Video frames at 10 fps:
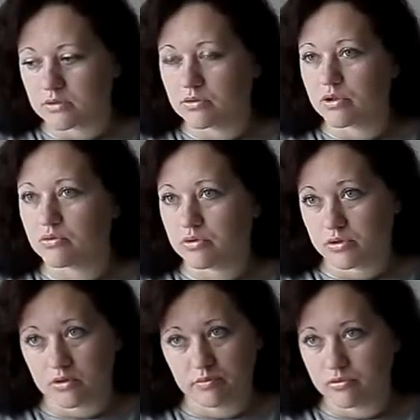руки, ноги
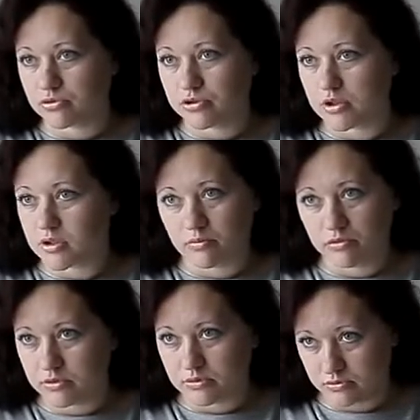как бы уже не
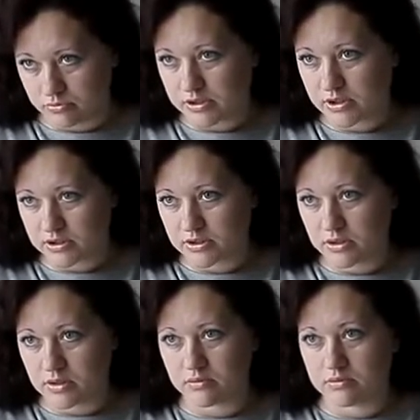работают,
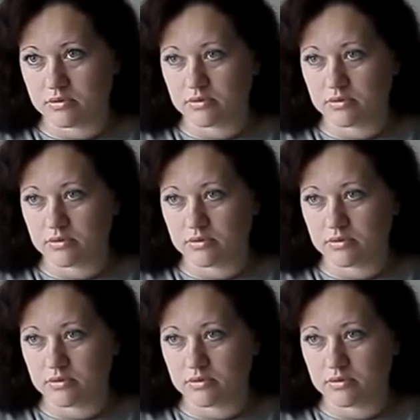отказали работать